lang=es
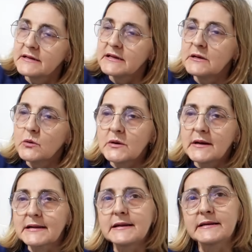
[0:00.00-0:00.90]
y luego
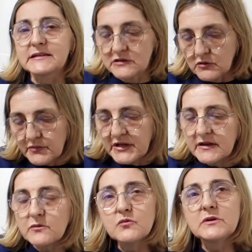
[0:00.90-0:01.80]
la aclaras. Lo vi
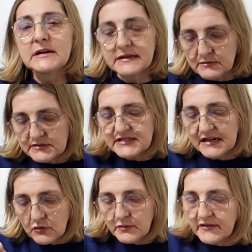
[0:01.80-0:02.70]
en una,
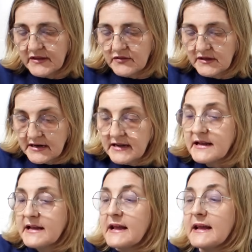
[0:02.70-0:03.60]
ya lo voy a decir.
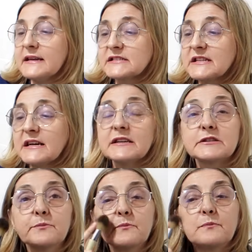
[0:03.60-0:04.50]
Esta
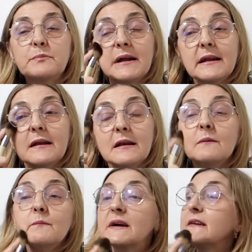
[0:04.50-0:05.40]
es para
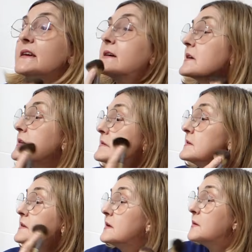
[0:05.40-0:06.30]
el maquillaje.
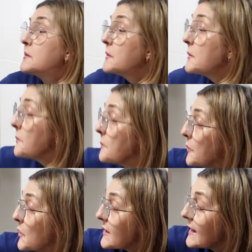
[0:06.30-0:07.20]

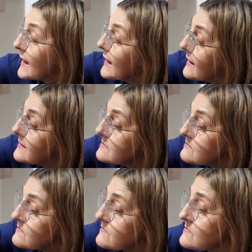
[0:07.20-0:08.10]
Porque... A mí es que me
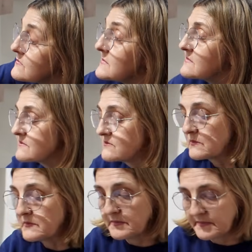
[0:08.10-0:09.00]
gustan más las
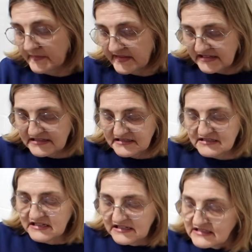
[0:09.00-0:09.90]
esponjas para el
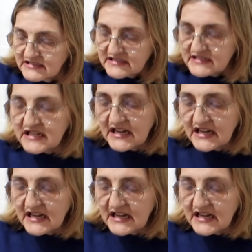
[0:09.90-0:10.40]
maquillaje, pero